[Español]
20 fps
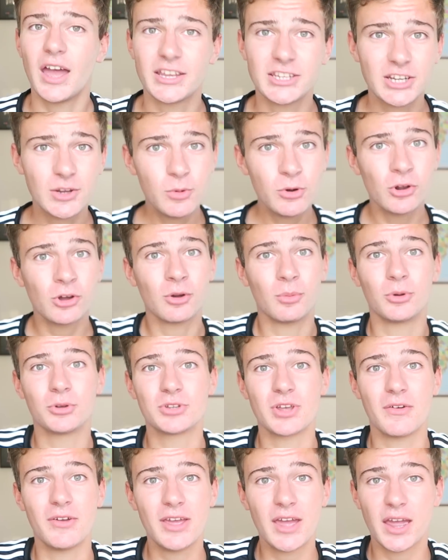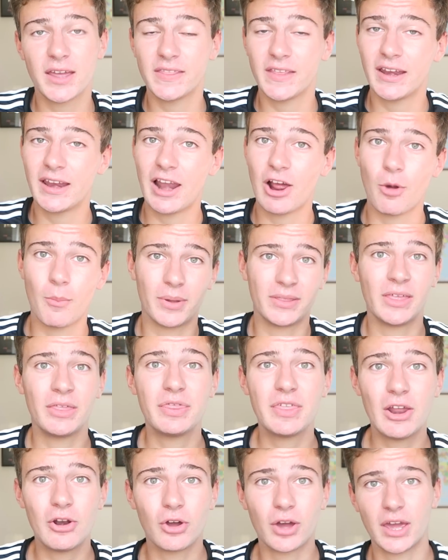Así que bueno, como sabéis, aquí tenéis la
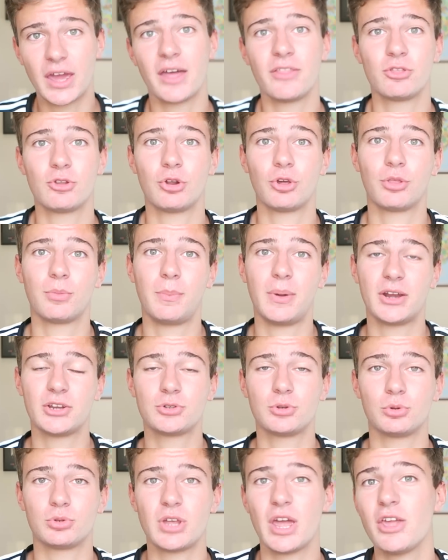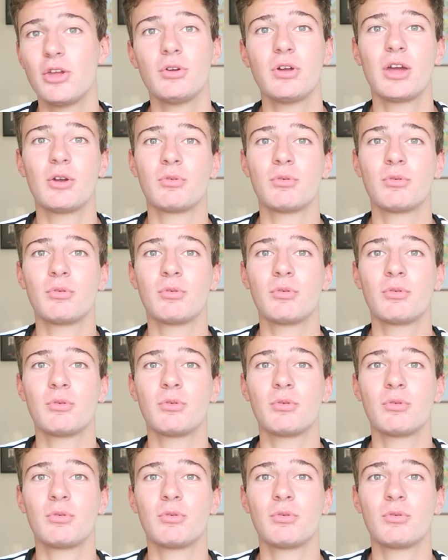competencia, lo que es Android versus iOS.